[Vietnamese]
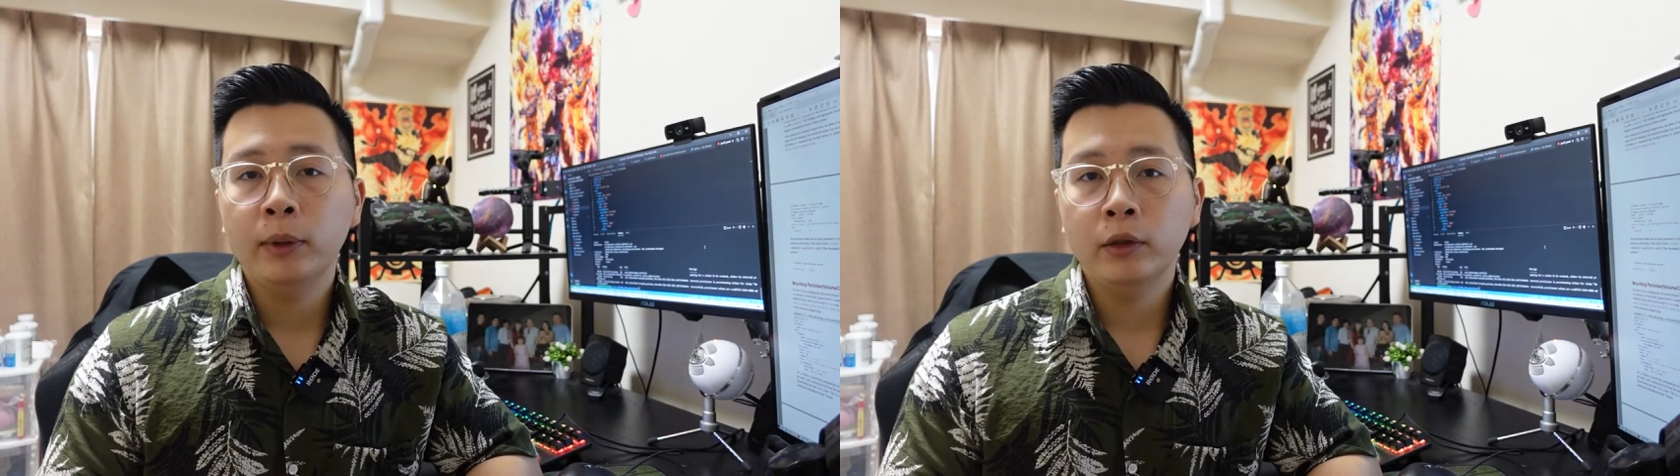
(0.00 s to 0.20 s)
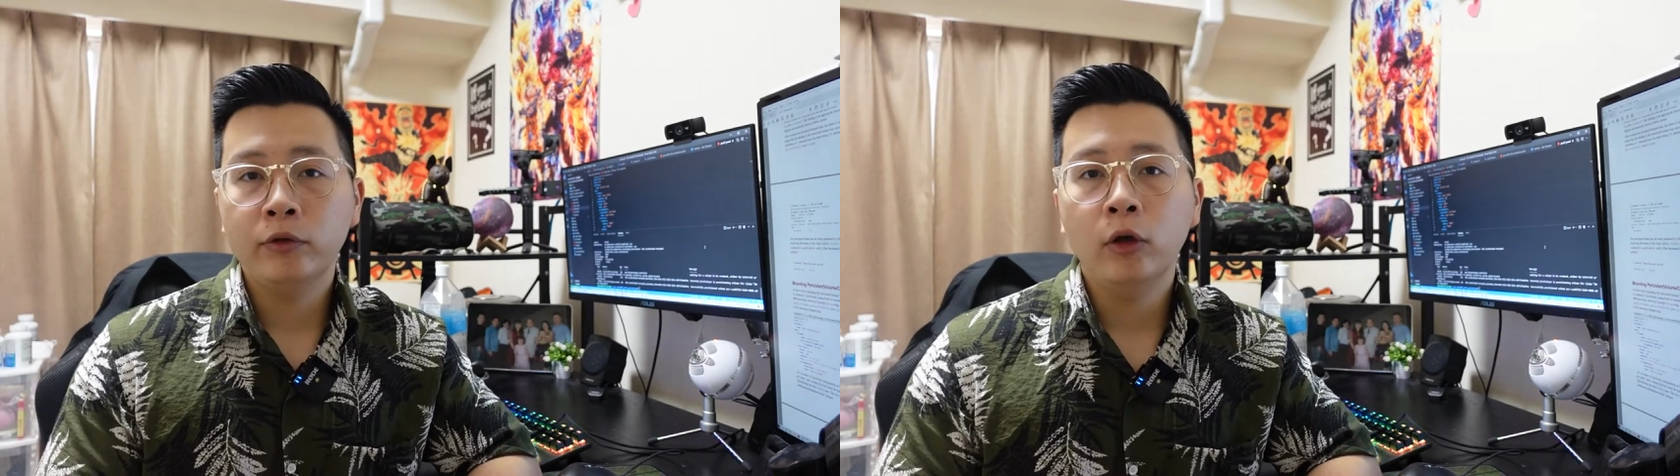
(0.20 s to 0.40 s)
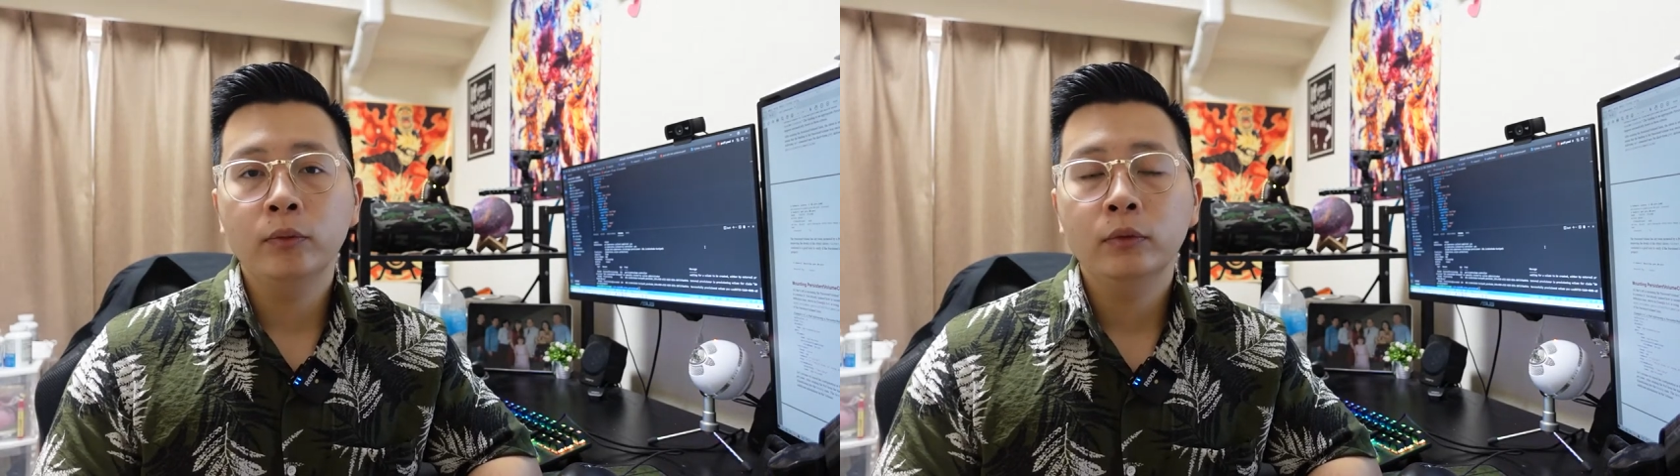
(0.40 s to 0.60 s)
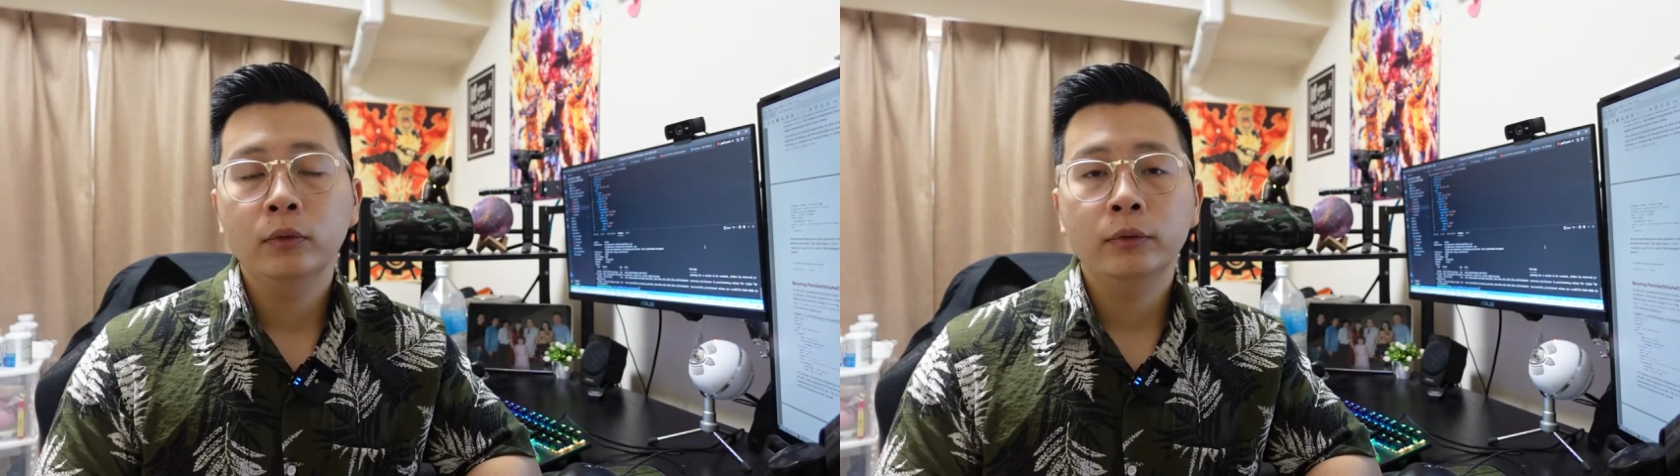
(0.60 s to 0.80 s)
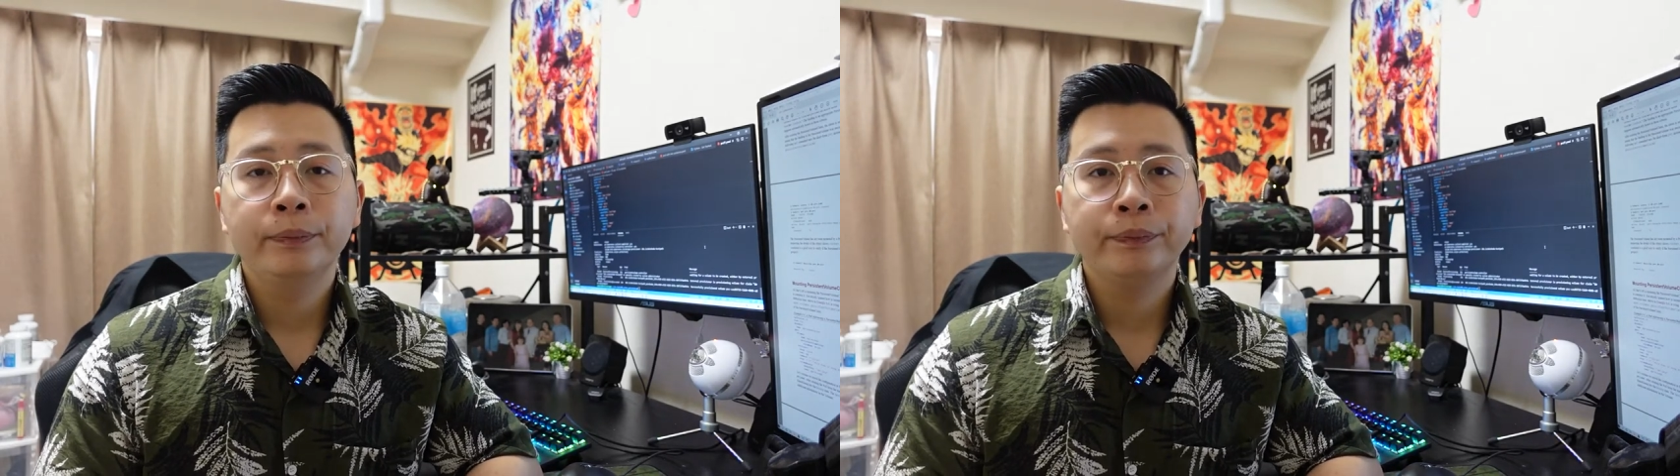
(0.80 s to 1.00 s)
Platform
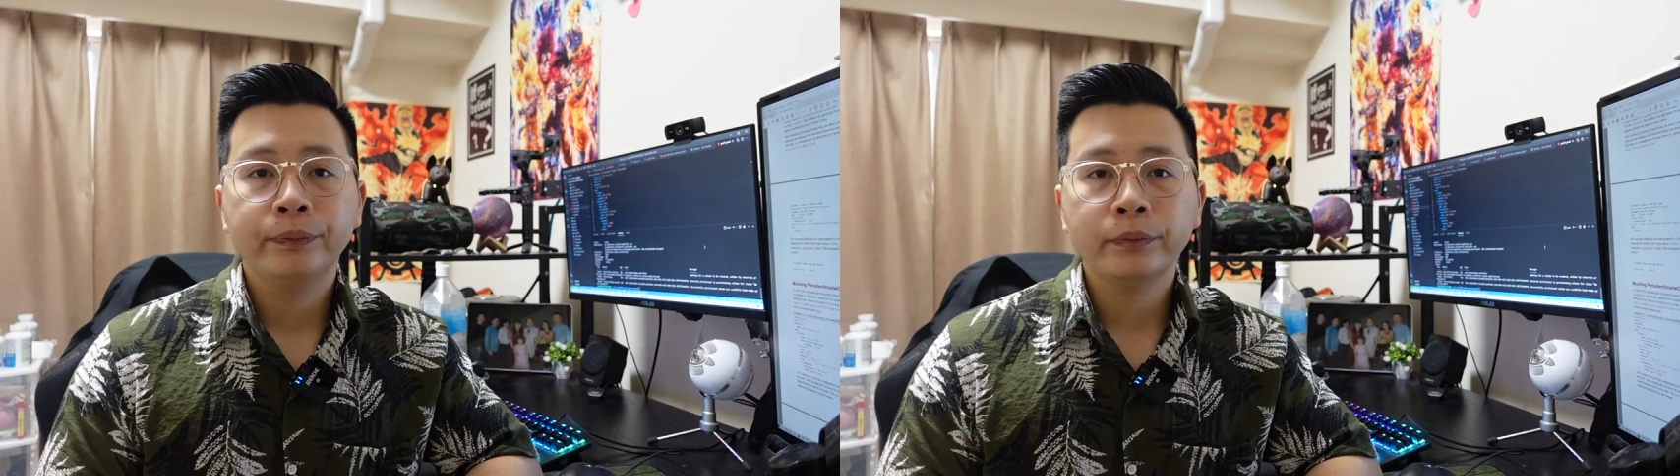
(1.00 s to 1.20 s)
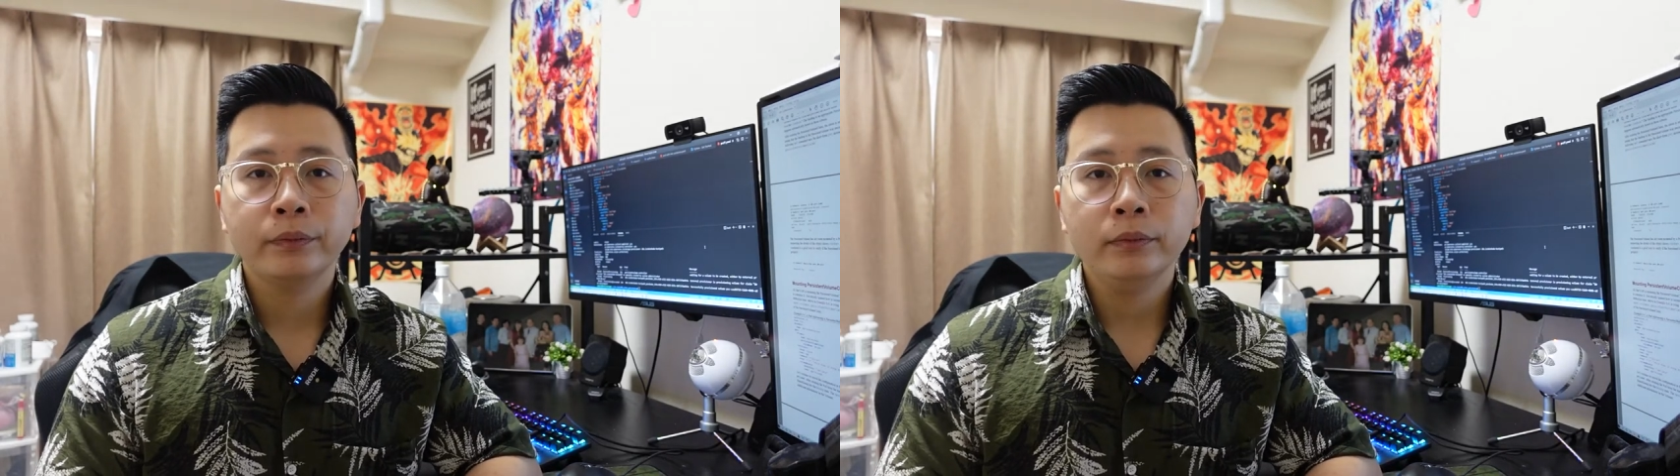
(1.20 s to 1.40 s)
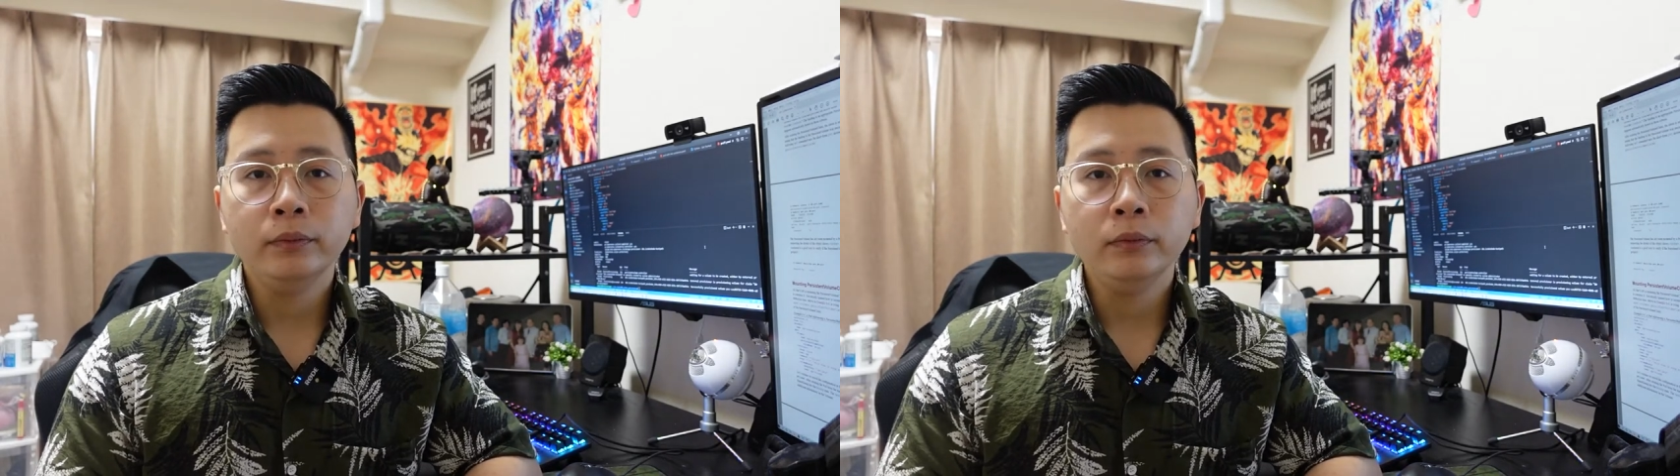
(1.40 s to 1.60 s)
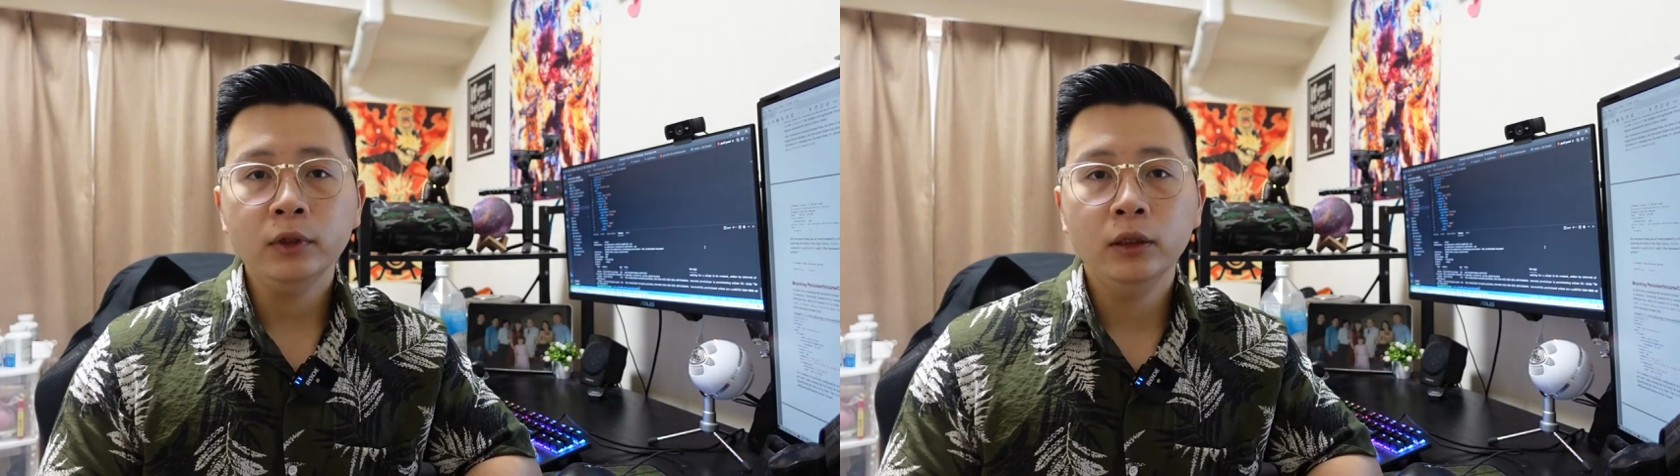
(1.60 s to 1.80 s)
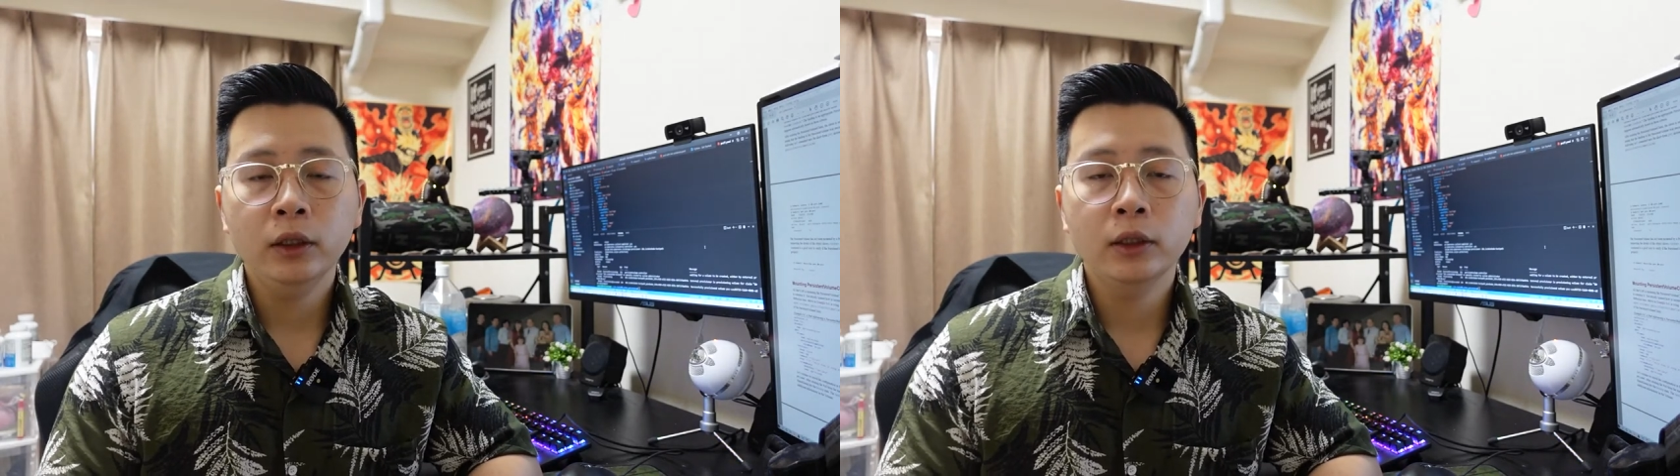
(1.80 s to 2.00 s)

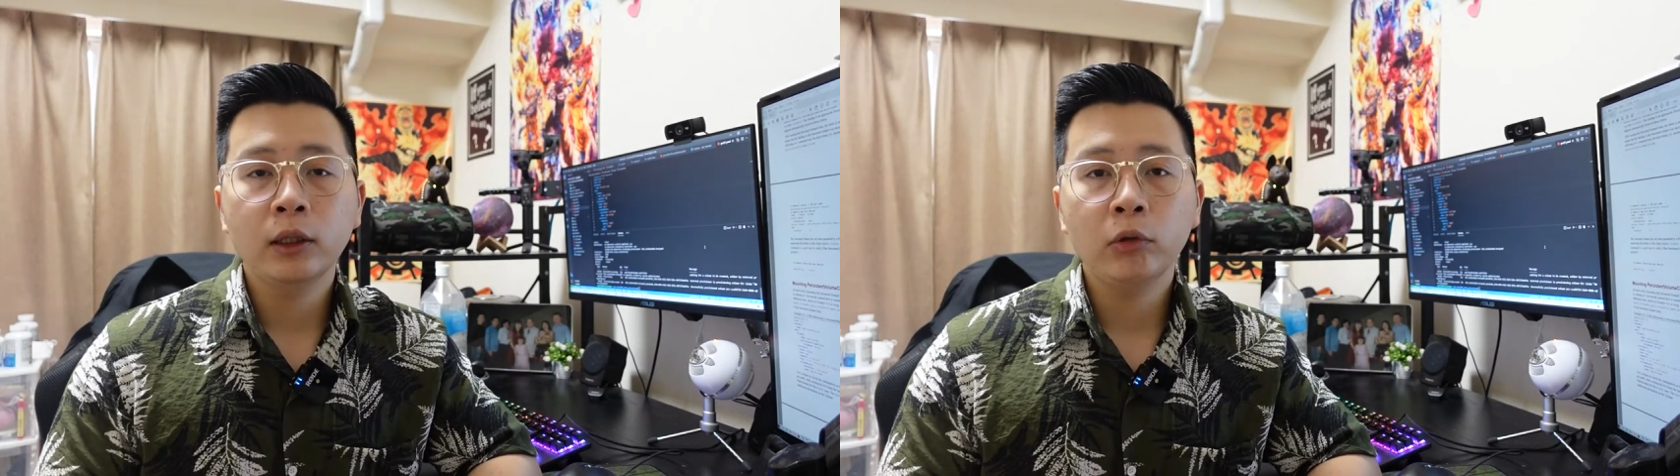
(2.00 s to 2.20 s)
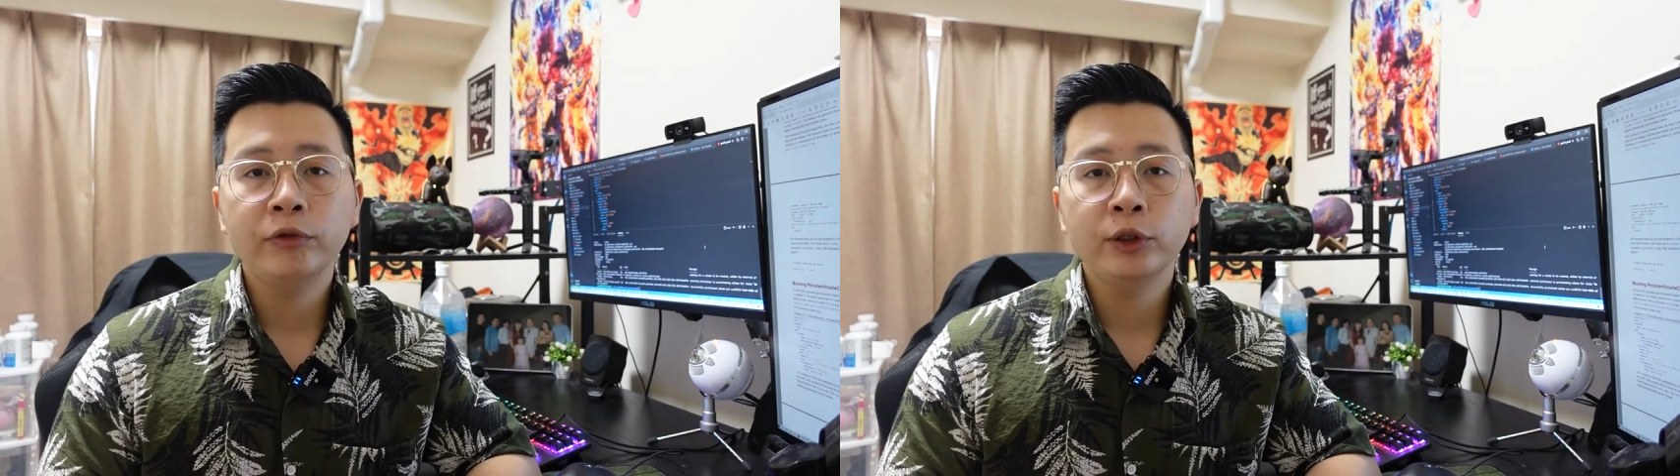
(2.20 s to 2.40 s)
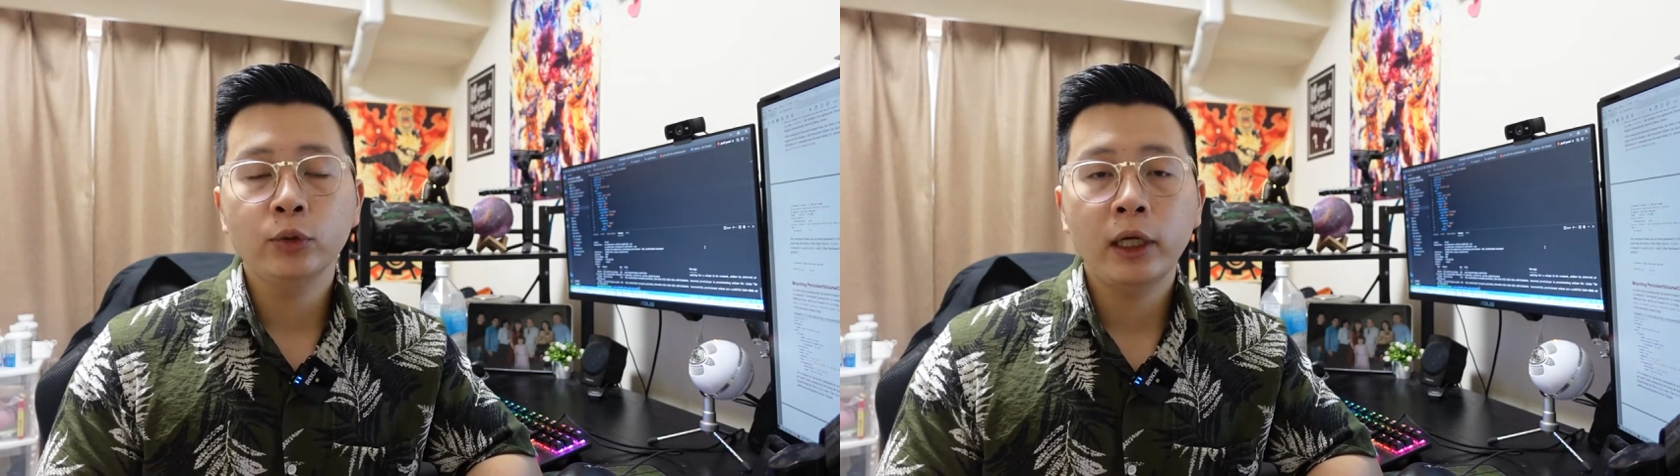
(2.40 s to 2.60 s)
thì ở trong cái ví dụ